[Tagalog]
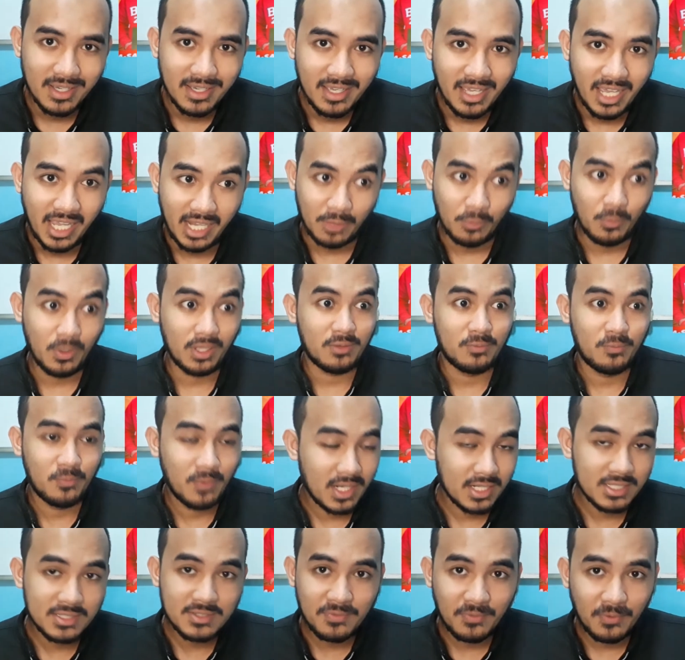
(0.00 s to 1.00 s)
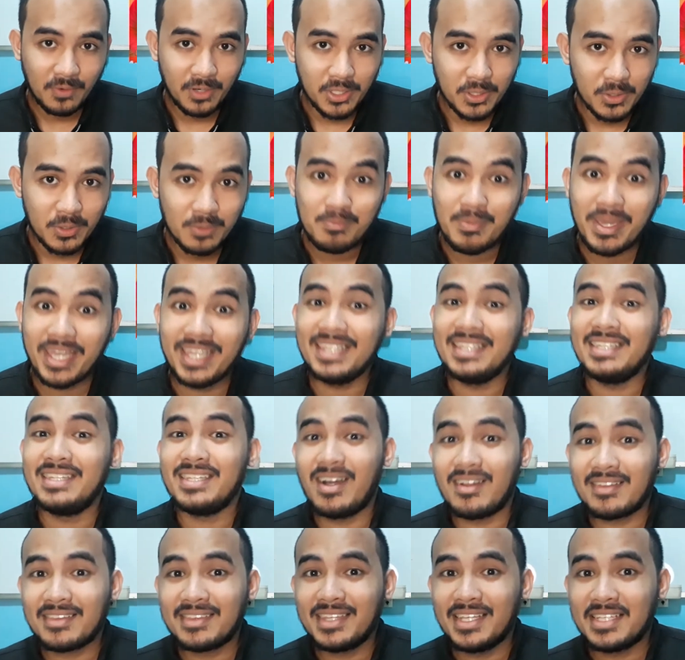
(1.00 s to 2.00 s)
And what works for you may
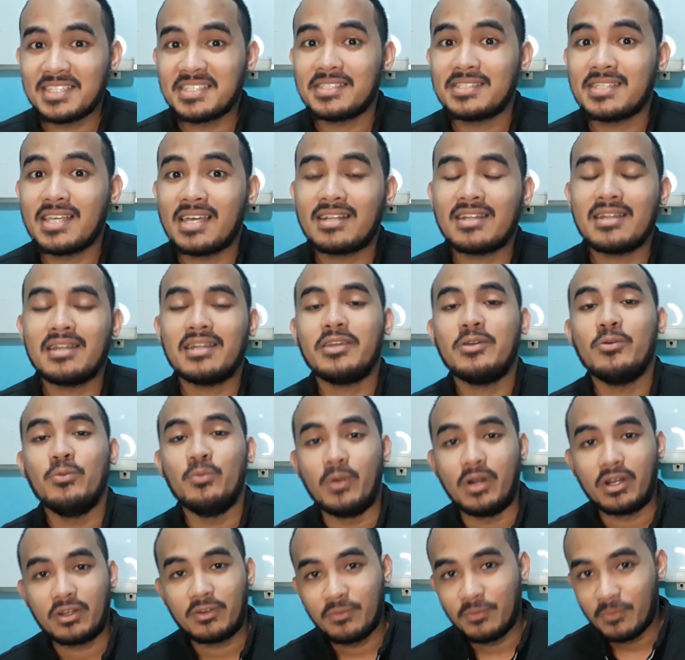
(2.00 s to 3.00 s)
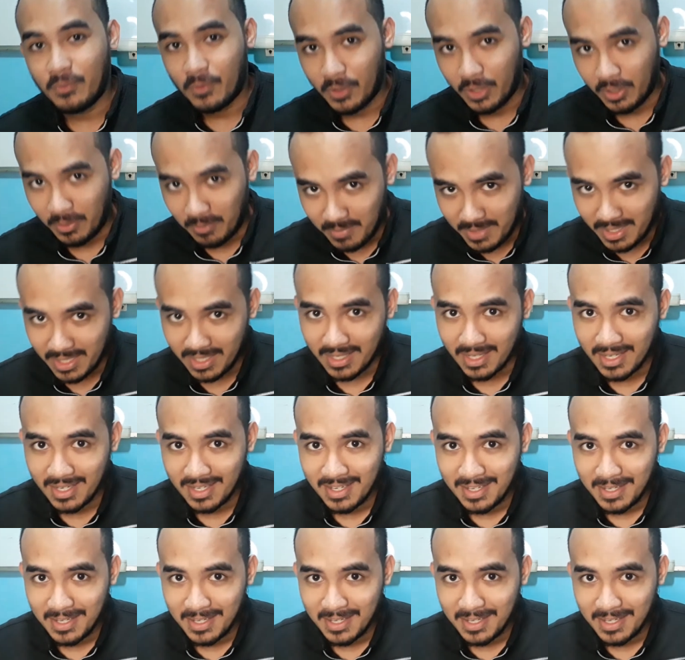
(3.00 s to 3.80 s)
not necessarily work for me.